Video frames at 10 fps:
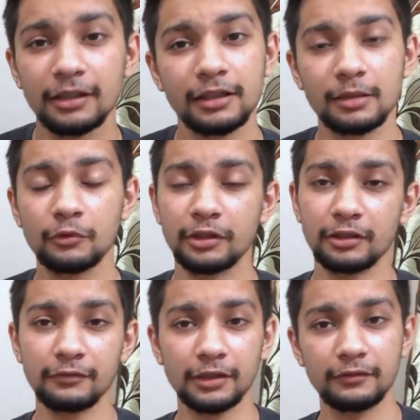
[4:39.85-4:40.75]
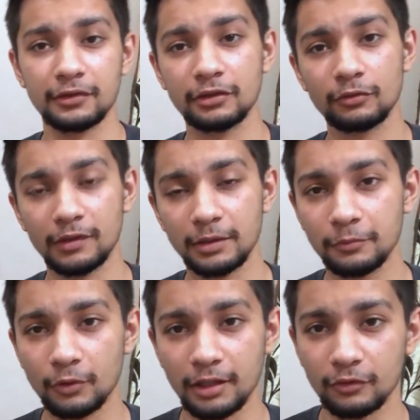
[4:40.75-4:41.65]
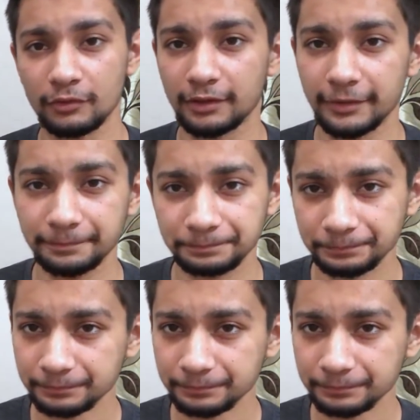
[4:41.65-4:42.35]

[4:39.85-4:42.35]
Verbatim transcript: कार्बोरेटेड वाला वर्जन थोड़ा सा पुराना हो जाता है